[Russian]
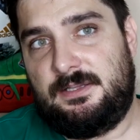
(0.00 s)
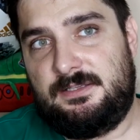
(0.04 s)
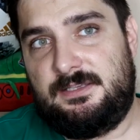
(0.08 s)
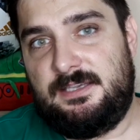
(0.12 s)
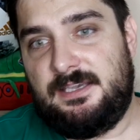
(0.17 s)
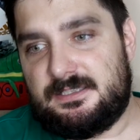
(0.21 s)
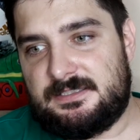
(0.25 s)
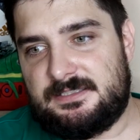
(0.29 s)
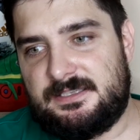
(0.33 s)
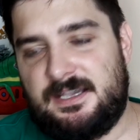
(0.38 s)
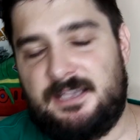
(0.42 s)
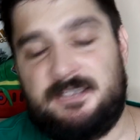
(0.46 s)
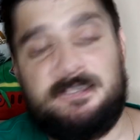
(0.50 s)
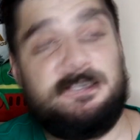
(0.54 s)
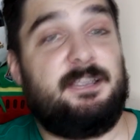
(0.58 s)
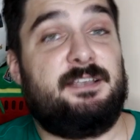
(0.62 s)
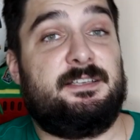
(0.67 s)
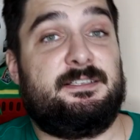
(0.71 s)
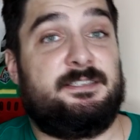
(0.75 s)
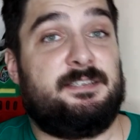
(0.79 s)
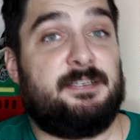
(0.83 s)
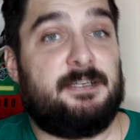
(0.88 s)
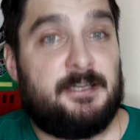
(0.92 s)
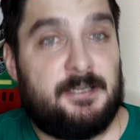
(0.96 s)
Дескать,
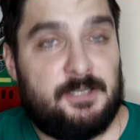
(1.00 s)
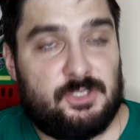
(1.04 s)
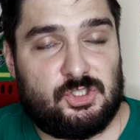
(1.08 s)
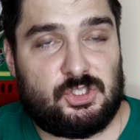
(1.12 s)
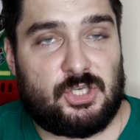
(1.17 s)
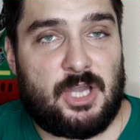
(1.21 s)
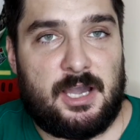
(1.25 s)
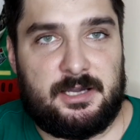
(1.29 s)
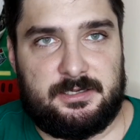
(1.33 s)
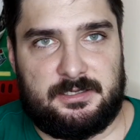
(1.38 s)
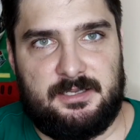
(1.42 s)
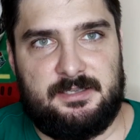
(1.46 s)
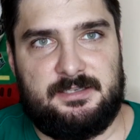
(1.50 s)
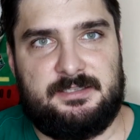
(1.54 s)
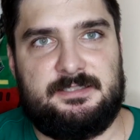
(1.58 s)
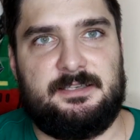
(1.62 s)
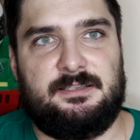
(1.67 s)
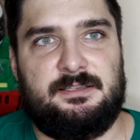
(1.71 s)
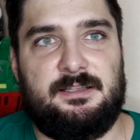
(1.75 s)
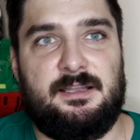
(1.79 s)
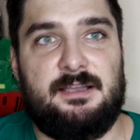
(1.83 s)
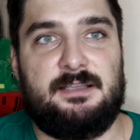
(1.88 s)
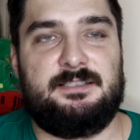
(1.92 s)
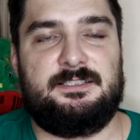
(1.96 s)
за
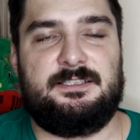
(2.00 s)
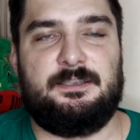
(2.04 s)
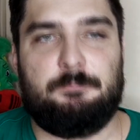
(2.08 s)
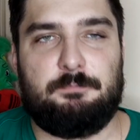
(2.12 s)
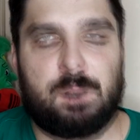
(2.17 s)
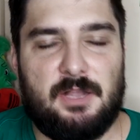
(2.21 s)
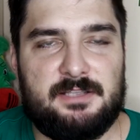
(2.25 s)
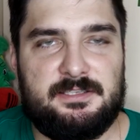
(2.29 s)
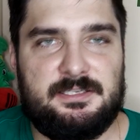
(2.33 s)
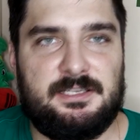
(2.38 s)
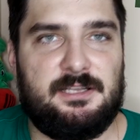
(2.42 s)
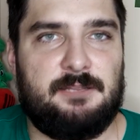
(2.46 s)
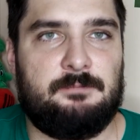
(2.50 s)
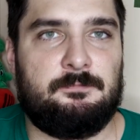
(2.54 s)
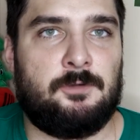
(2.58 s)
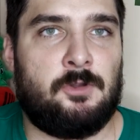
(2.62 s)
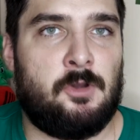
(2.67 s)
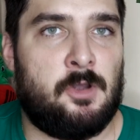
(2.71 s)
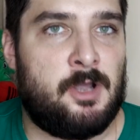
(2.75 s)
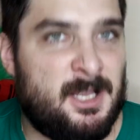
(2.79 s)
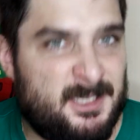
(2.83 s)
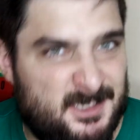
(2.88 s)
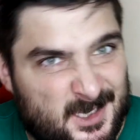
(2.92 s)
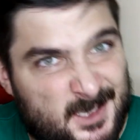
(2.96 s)
Ришарлисона заплатили
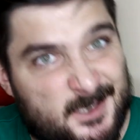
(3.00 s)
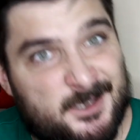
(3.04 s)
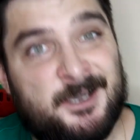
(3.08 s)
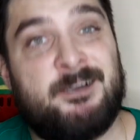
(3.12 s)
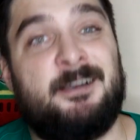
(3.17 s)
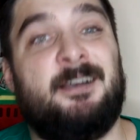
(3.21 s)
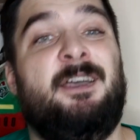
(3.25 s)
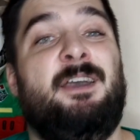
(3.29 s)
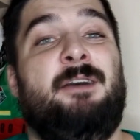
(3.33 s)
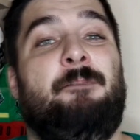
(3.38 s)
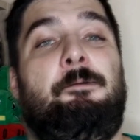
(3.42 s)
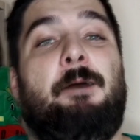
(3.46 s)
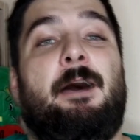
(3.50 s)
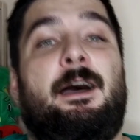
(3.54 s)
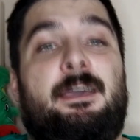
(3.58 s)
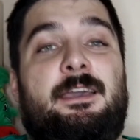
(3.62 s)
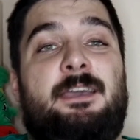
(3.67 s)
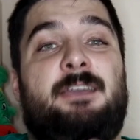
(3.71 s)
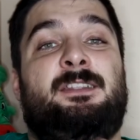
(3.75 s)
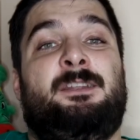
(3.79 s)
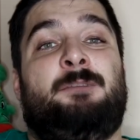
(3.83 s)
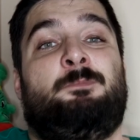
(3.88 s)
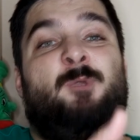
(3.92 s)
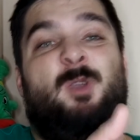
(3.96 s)
много денег,
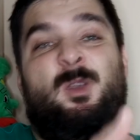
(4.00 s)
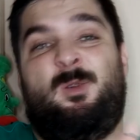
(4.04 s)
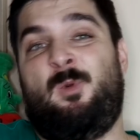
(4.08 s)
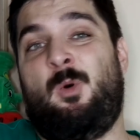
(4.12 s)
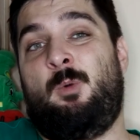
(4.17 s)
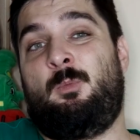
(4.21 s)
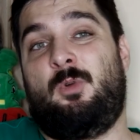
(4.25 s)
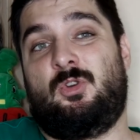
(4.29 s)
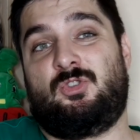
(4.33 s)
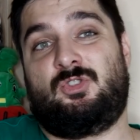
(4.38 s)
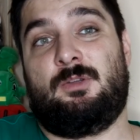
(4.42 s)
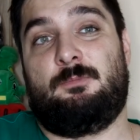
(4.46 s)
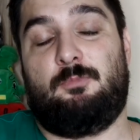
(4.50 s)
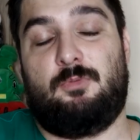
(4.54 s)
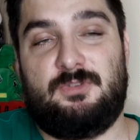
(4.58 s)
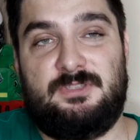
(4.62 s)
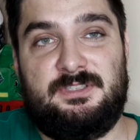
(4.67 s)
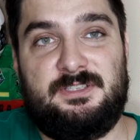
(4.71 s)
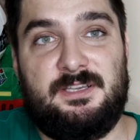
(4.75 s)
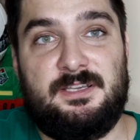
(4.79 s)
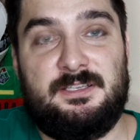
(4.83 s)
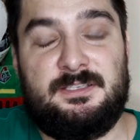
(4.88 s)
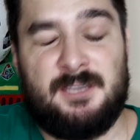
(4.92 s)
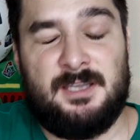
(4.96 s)
поэтому его можно
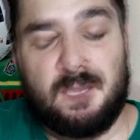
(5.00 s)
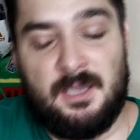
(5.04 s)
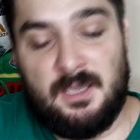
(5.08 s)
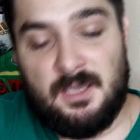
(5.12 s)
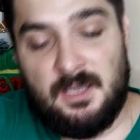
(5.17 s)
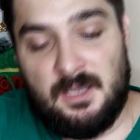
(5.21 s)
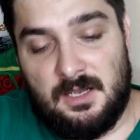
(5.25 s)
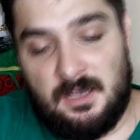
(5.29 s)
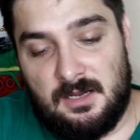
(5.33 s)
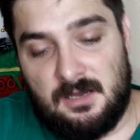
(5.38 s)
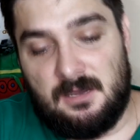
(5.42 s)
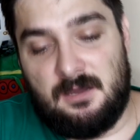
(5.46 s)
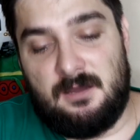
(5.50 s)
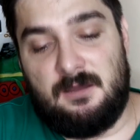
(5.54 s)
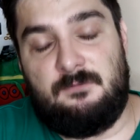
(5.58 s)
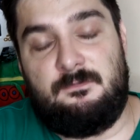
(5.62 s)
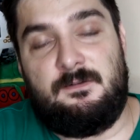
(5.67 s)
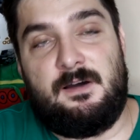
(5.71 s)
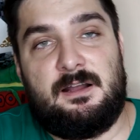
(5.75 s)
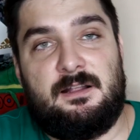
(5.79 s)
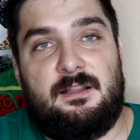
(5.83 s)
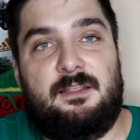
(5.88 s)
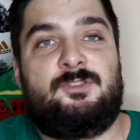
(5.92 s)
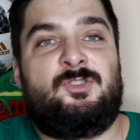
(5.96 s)
пустить э,
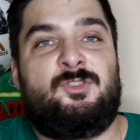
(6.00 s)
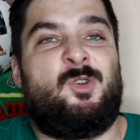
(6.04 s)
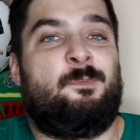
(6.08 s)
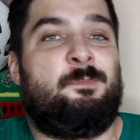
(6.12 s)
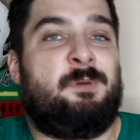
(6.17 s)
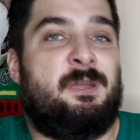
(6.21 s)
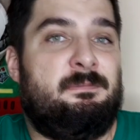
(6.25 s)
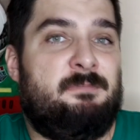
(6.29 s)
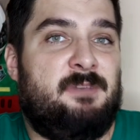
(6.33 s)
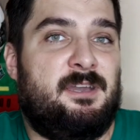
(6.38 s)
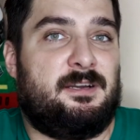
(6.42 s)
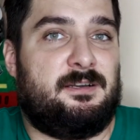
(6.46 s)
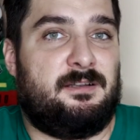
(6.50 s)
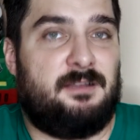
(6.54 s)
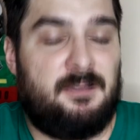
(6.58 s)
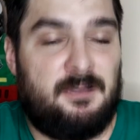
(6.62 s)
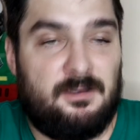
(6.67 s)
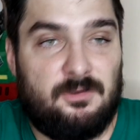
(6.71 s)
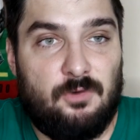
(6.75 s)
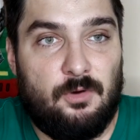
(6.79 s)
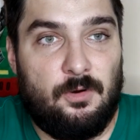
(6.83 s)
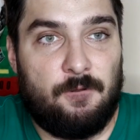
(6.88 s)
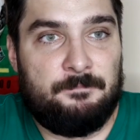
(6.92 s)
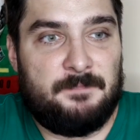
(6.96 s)
в английскую
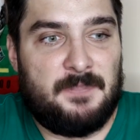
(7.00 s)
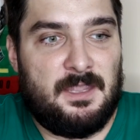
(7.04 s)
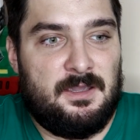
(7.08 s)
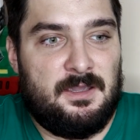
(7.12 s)
премьер-лигу.